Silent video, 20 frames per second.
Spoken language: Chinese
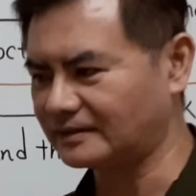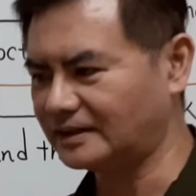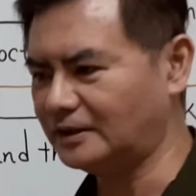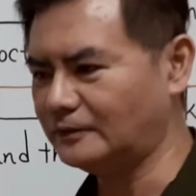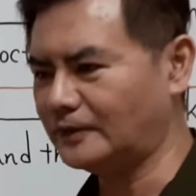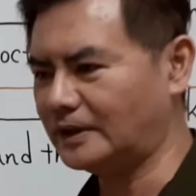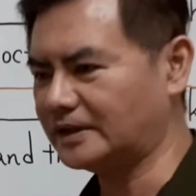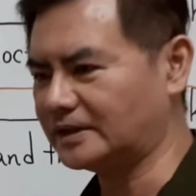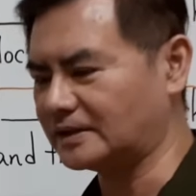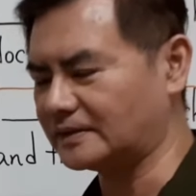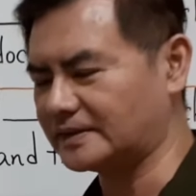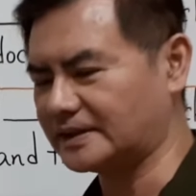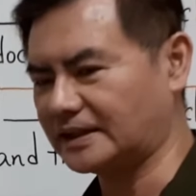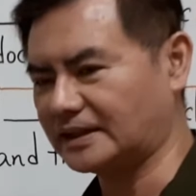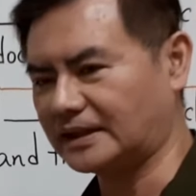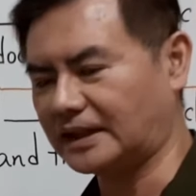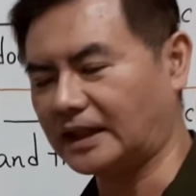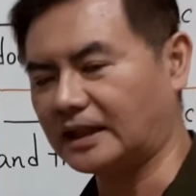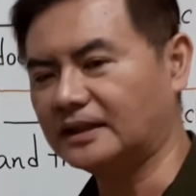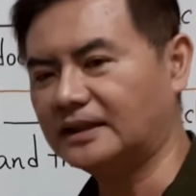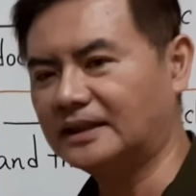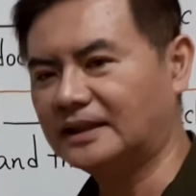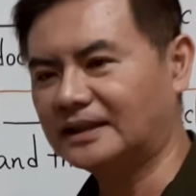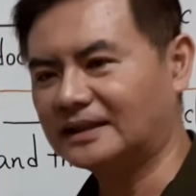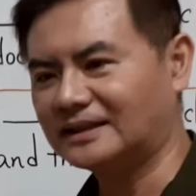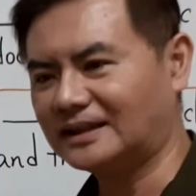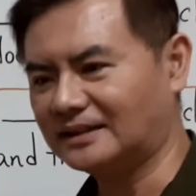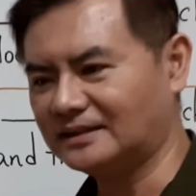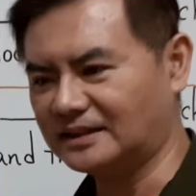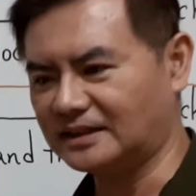另外一个怎么样啊？
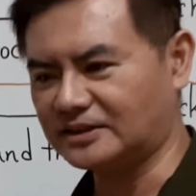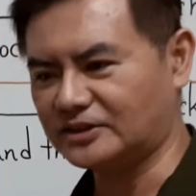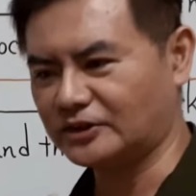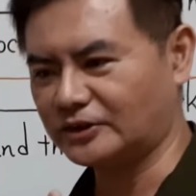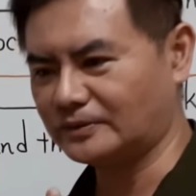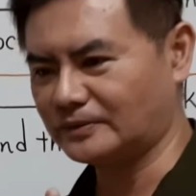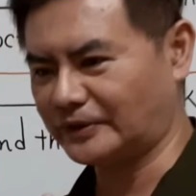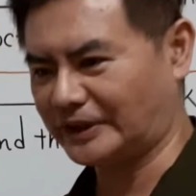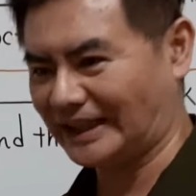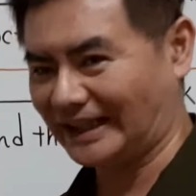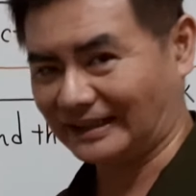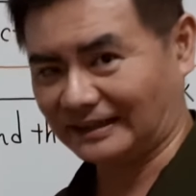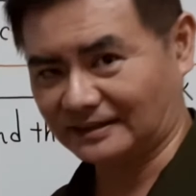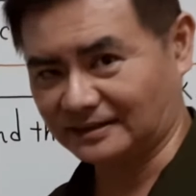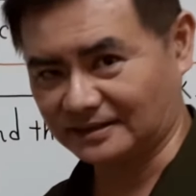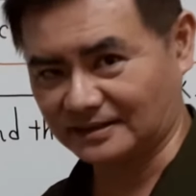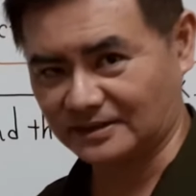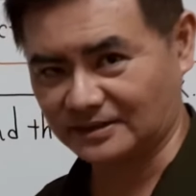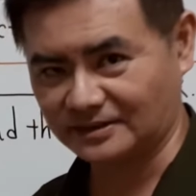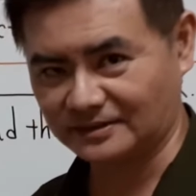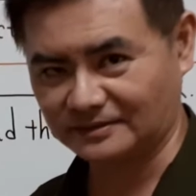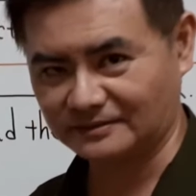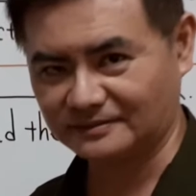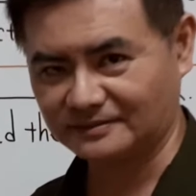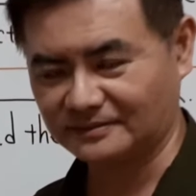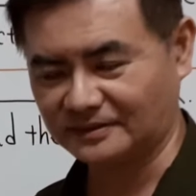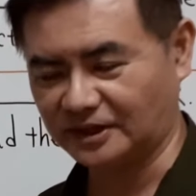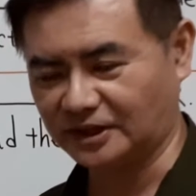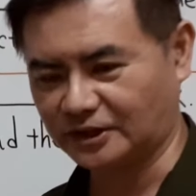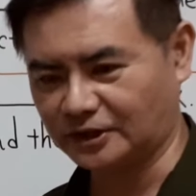当你只有两个的时候，
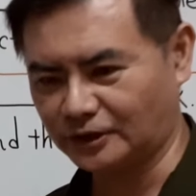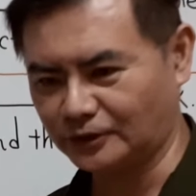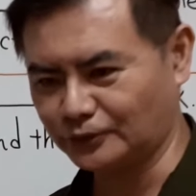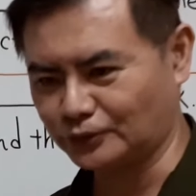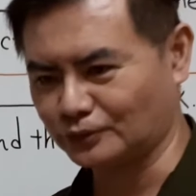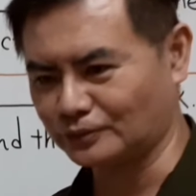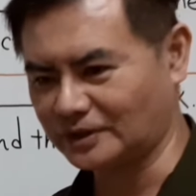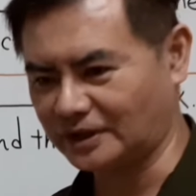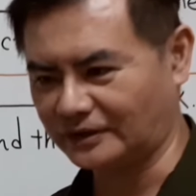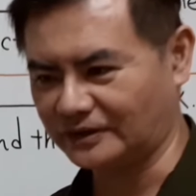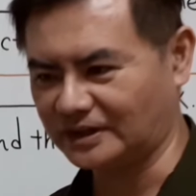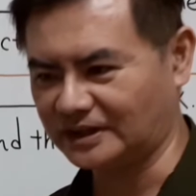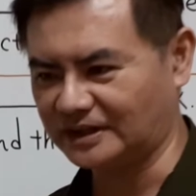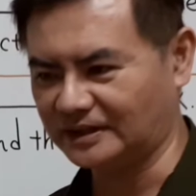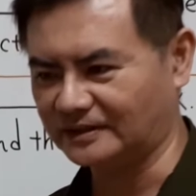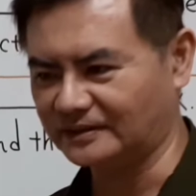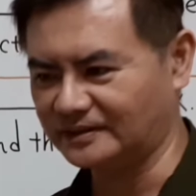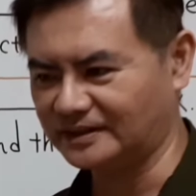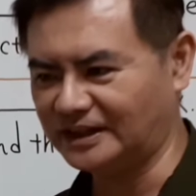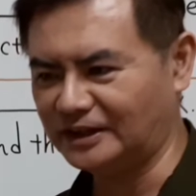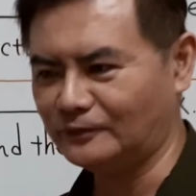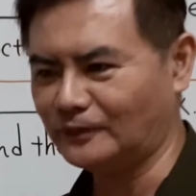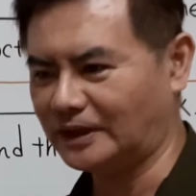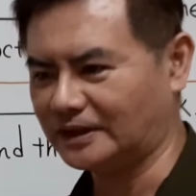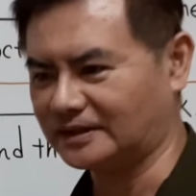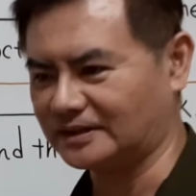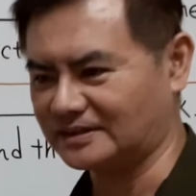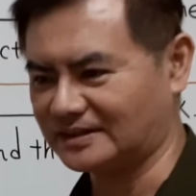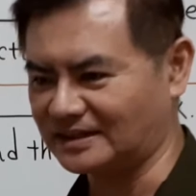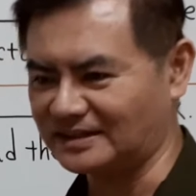你扣除掉一个，另外
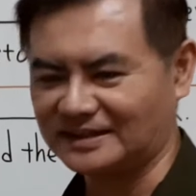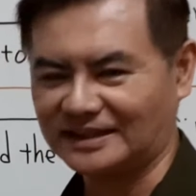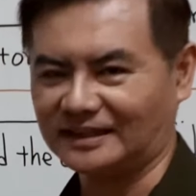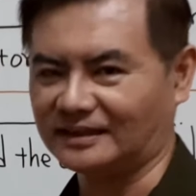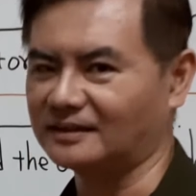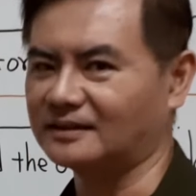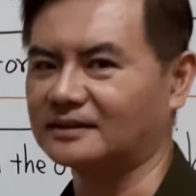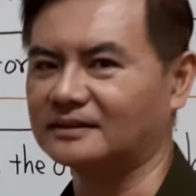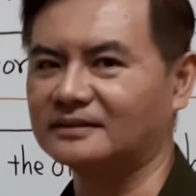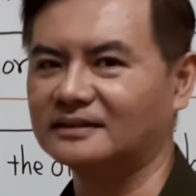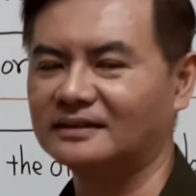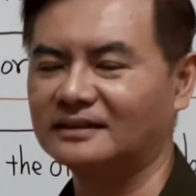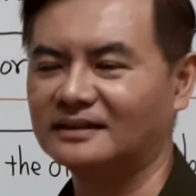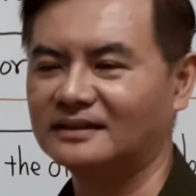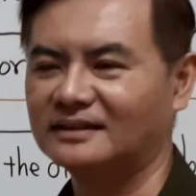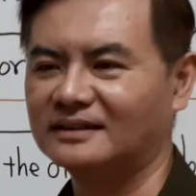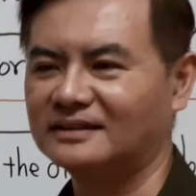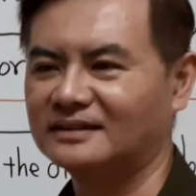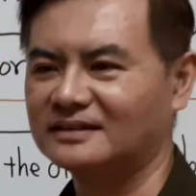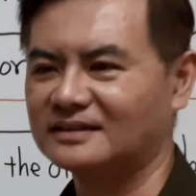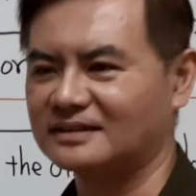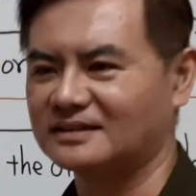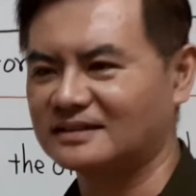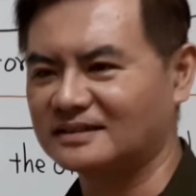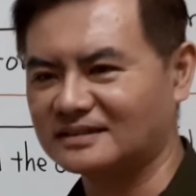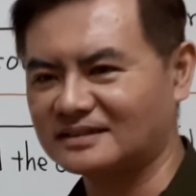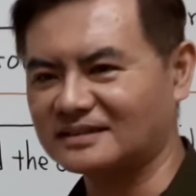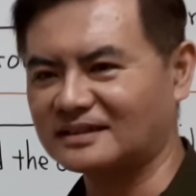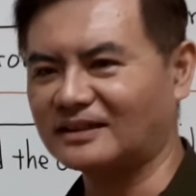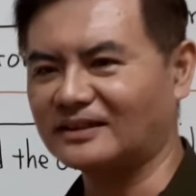的剩下一个。这
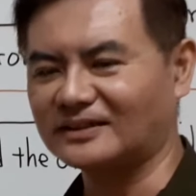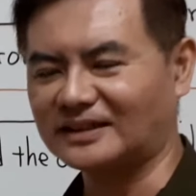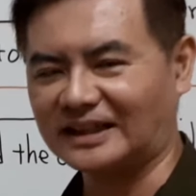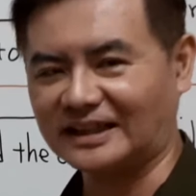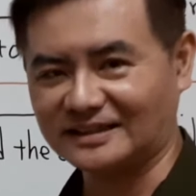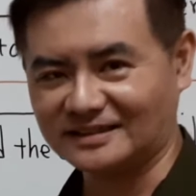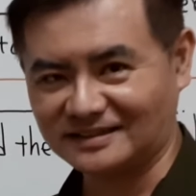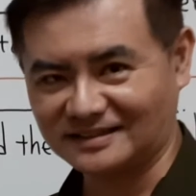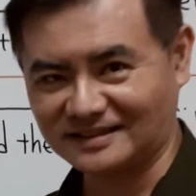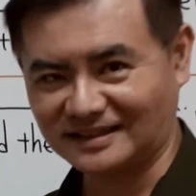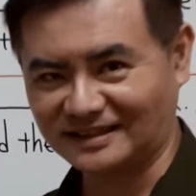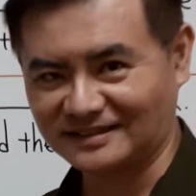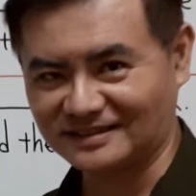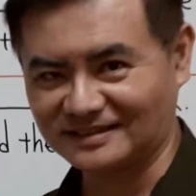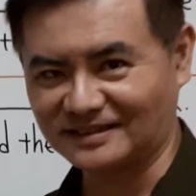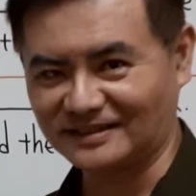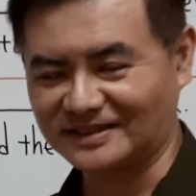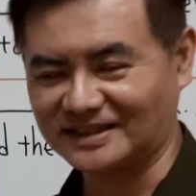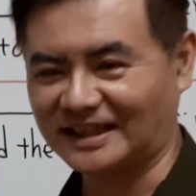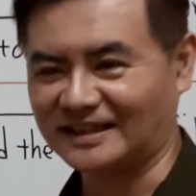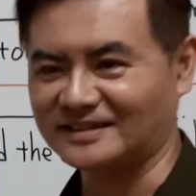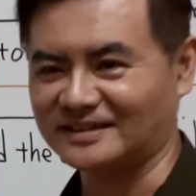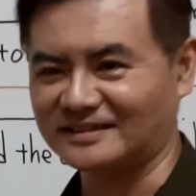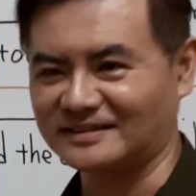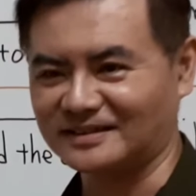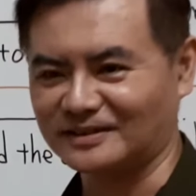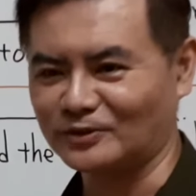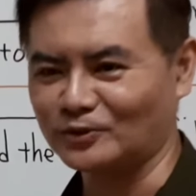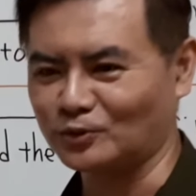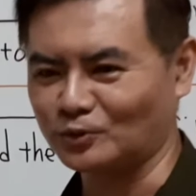是知道大家大家知道加减
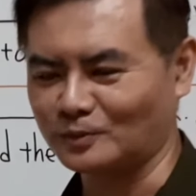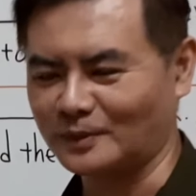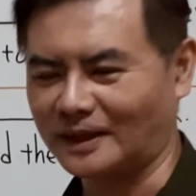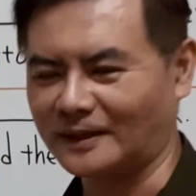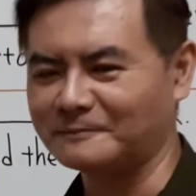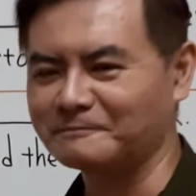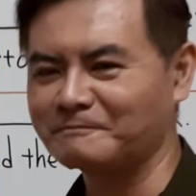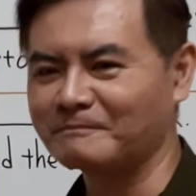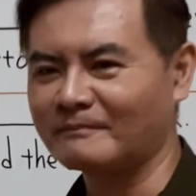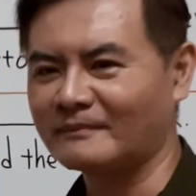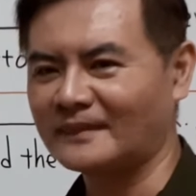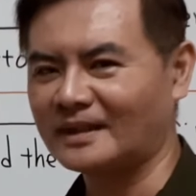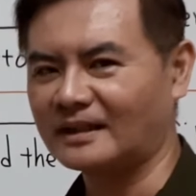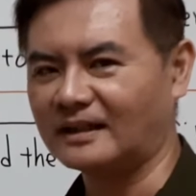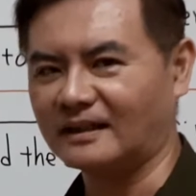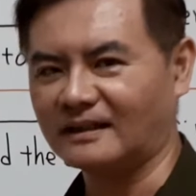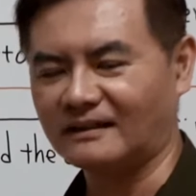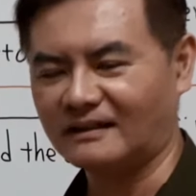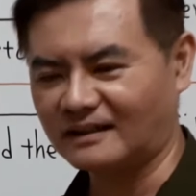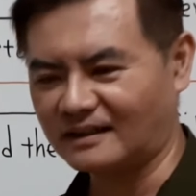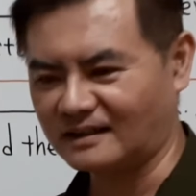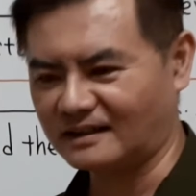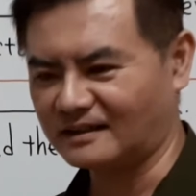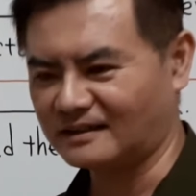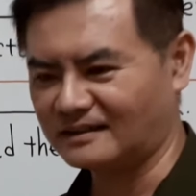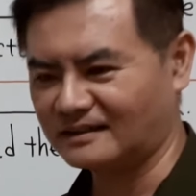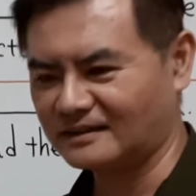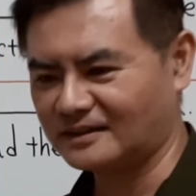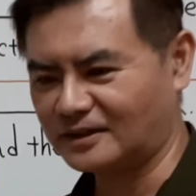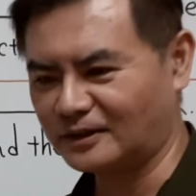乘除吗？啊，二
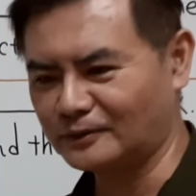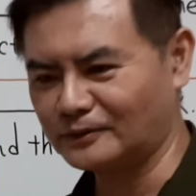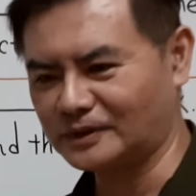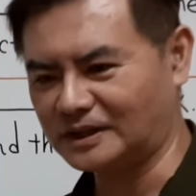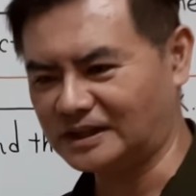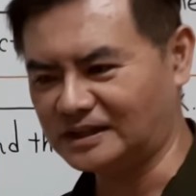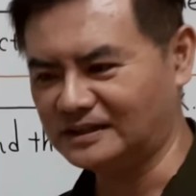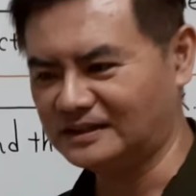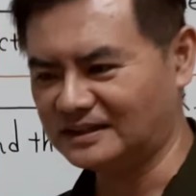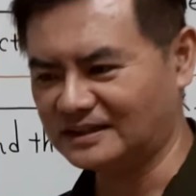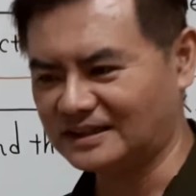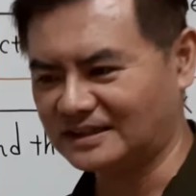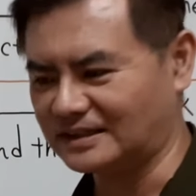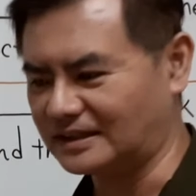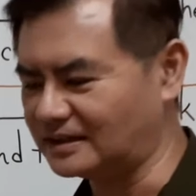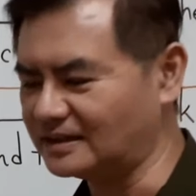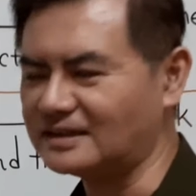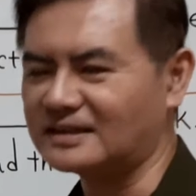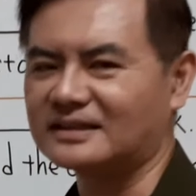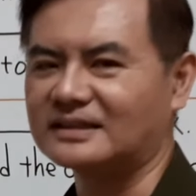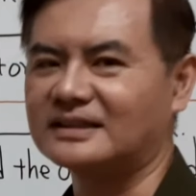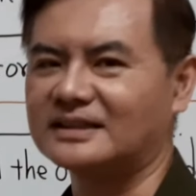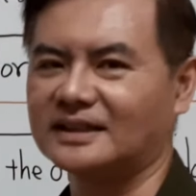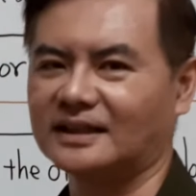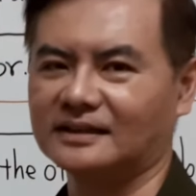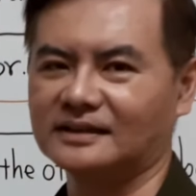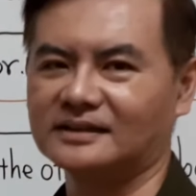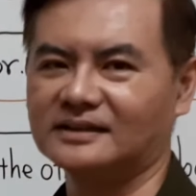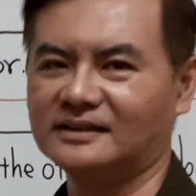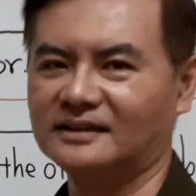扣一，那一定剩
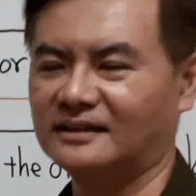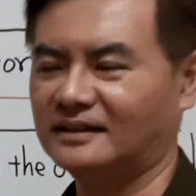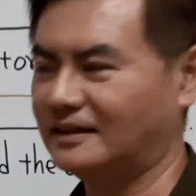下一。